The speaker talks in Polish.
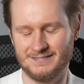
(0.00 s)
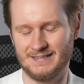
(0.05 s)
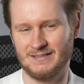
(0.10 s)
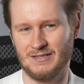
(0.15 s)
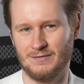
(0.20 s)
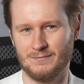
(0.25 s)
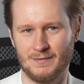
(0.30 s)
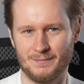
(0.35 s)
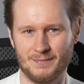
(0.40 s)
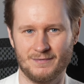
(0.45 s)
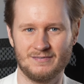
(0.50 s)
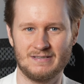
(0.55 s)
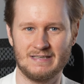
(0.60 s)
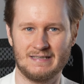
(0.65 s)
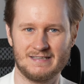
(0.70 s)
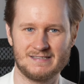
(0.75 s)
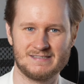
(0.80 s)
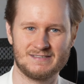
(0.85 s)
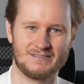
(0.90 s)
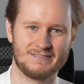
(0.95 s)
wiadomo,
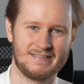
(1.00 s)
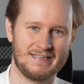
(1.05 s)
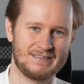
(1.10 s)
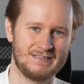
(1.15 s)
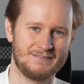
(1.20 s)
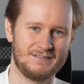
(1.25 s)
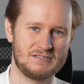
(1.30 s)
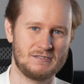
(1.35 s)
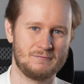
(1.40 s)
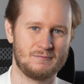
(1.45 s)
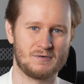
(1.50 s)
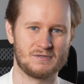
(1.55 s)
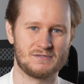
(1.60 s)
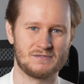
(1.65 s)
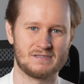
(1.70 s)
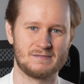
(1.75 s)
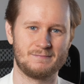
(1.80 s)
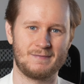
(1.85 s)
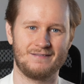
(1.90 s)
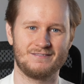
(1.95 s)
powinieneś skontaktować się po
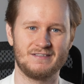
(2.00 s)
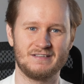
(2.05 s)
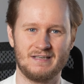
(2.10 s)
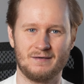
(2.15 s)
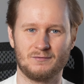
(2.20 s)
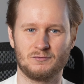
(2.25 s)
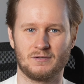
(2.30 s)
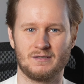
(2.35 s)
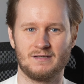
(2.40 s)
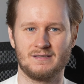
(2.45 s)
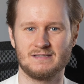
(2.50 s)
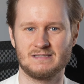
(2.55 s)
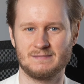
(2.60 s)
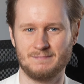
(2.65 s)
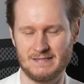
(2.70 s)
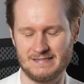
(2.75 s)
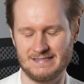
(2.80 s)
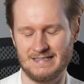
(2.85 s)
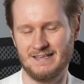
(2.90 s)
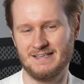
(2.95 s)
prostu z prawnikiem, który
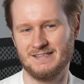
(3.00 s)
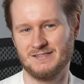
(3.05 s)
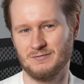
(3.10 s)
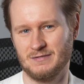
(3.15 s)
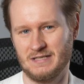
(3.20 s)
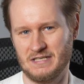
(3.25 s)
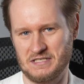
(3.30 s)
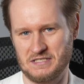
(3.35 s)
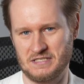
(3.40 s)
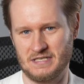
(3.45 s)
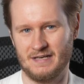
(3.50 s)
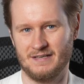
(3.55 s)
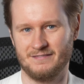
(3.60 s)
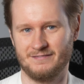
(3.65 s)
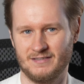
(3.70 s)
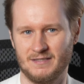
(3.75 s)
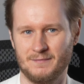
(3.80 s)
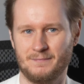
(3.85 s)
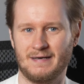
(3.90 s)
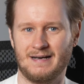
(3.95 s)
specjalizuje się
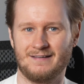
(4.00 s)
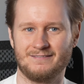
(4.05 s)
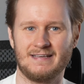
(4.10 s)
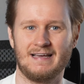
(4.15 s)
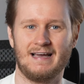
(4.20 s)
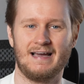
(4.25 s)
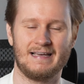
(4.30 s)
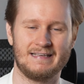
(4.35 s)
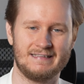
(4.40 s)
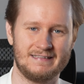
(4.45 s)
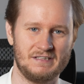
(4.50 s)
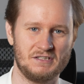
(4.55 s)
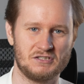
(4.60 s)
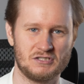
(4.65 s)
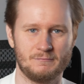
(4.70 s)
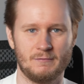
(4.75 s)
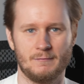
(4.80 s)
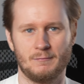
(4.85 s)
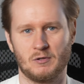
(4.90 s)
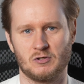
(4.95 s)
w prawie IT
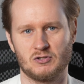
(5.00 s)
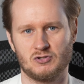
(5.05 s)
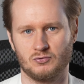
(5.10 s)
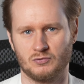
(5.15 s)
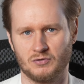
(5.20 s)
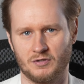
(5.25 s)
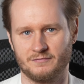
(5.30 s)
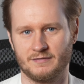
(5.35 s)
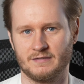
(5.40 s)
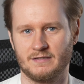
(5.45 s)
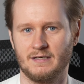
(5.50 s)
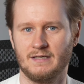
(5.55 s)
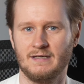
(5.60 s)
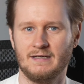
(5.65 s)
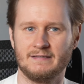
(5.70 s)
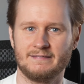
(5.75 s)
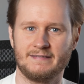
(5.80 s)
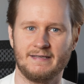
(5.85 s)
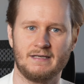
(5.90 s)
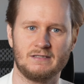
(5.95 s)
czy po prostu nowych
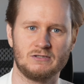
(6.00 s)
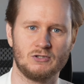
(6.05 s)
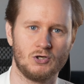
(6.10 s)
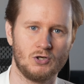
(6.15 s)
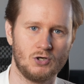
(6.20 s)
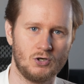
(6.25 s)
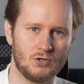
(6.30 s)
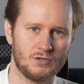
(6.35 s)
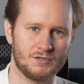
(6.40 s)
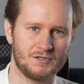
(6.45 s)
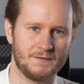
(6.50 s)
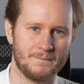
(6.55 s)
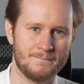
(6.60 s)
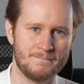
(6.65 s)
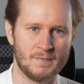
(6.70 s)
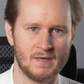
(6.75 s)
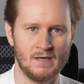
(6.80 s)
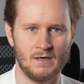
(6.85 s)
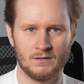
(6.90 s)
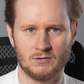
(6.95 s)
technologii.
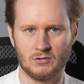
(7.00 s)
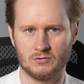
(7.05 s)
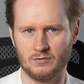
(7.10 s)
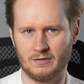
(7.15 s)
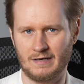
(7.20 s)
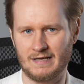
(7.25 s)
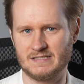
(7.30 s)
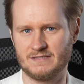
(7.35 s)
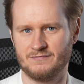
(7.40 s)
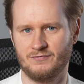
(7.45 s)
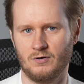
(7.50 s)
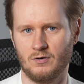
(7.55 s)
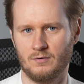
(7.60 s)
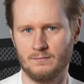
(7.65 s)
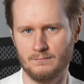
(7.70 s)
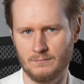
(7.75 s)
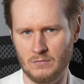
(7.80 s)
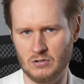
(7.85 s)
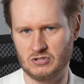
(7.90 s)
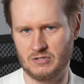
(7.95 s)
To doradztwo
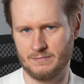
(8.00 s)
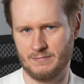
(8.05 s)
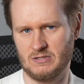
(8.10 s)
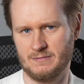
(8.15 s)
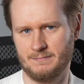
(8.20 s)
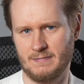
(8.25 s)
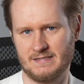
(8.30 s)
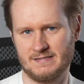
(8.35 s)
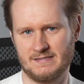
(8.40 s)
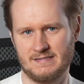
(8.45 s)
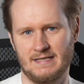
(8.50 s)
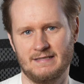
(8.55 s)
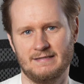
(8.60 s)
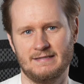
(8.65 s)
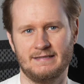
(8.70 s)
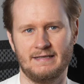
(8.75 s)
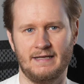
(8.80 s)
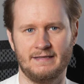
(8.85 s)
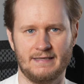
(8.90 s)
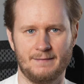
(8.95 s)
może być
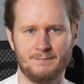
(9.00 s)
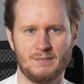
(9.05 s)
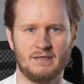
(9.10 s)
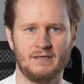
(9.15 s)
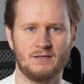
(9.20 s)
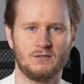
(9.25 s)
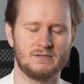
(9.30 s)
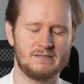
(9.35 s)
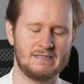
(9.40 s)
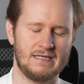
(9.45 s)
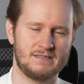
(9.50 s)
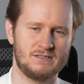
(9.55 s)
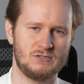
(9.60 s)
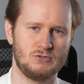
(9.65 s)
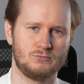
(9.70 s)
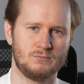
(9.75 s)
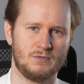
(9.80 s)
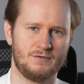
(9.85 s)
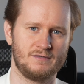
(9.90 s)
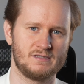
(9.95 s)
bezcenne na etapie negocjacji
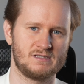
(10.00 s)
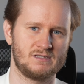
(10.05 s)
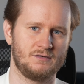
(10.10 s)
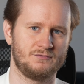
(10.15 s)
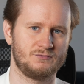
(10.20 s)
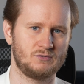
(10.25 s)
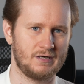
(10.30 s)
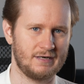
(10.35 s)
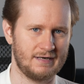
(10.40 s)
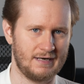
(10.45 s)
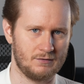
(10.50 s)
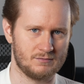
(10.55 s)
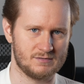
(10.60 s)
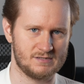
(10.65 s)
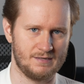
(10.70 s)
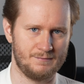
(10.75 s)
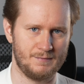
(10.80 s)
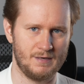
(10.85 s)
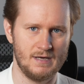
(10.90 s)
umowy z Software House'em.